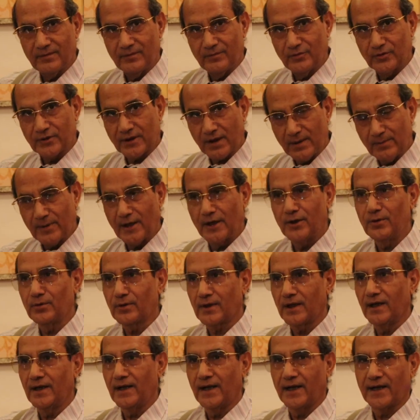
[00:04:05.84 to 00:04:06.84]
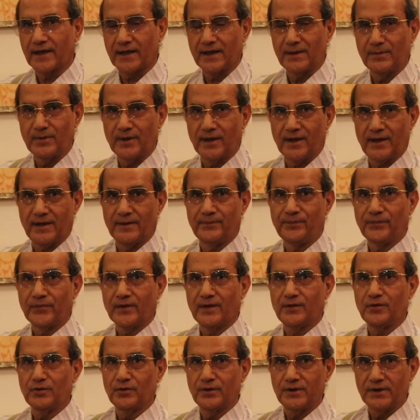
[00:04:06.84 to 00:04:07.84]
मुसलमानों के इलाके में है
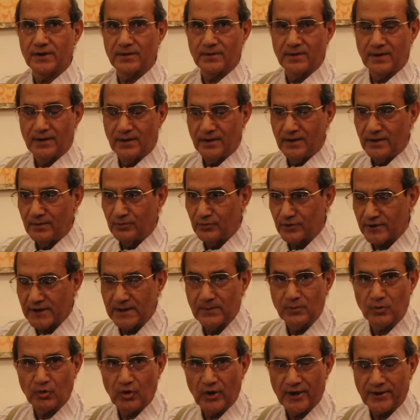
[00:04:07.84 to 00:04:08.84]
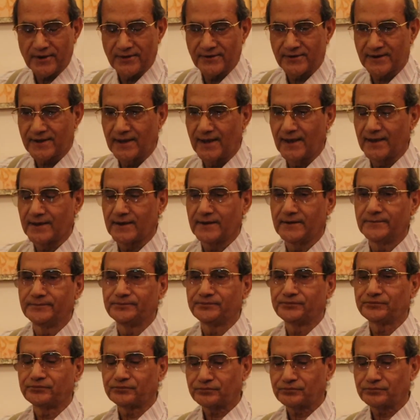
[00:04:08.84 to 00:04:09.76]
जो मुस्लिम क्वार्टर्स कहलाते हैं